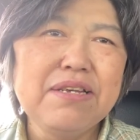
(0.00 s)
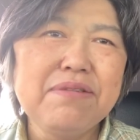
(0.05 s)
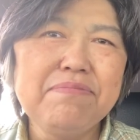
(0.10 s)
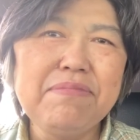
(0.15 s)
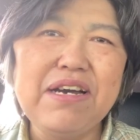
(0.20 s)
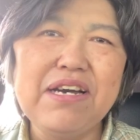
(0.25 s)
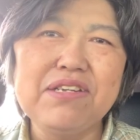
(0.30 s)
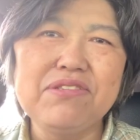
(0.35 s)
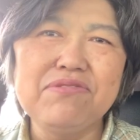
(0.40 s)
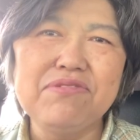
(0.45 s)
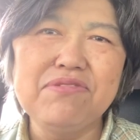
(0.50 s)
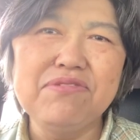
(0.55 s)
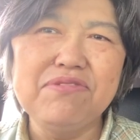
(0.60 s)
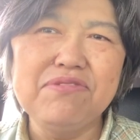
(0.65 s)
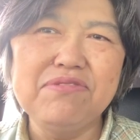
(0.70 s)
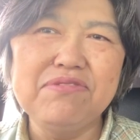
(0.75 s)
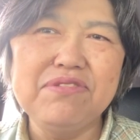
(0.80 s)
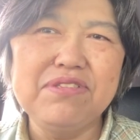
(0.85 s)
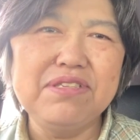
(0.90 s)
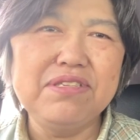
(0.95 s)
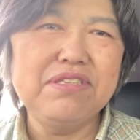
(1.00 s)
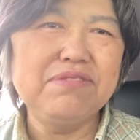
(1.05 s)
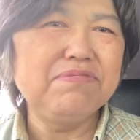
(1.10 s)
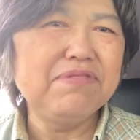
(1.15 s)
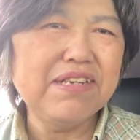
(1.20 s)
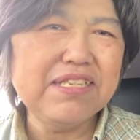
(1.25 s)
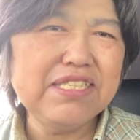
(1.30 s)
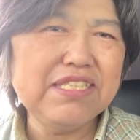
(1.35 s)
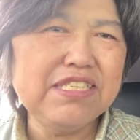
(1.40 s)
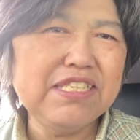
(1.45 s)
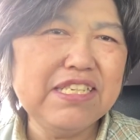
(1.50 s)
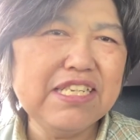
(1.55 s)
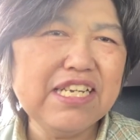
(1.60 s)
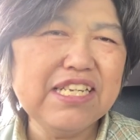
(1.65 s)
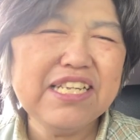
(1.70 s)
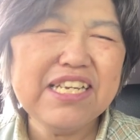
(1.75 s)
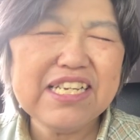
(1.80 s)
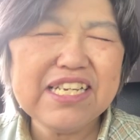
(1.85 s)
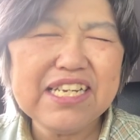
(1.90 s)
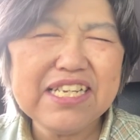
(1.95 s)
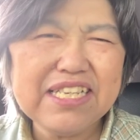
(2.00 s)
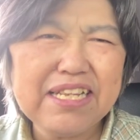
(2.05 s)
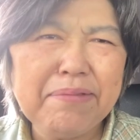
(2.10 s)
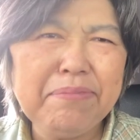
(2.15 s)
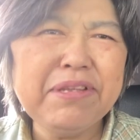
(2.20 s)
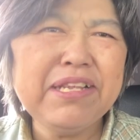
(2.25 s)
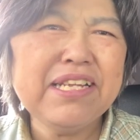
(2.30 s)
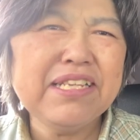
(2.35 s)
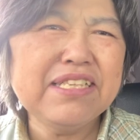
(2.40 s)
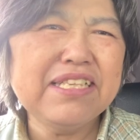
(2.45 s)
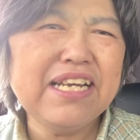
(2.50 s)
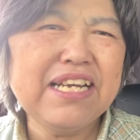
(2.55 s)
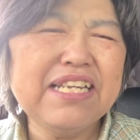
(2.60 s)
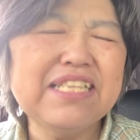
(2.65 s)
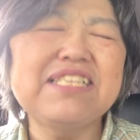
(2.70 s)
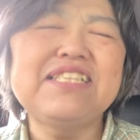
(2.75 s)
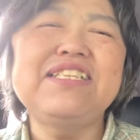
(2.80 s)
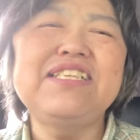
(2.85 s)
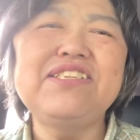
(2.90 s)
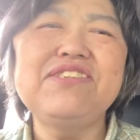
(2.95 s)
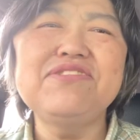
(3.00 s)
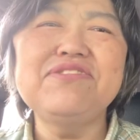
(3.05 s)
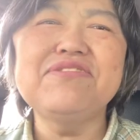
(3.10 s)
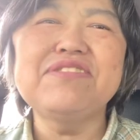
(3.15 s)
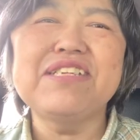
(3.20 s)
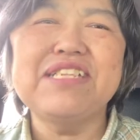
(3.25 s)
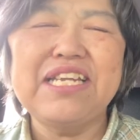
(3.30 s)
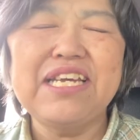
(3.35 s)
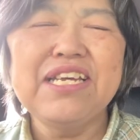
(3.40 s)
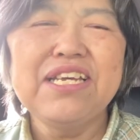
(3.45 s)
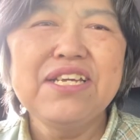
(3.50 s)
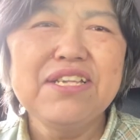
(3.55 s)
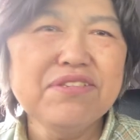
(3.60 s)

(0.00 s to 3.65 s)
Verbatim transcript: まあ、あの自分は自信がないからダメなんだっていうようなね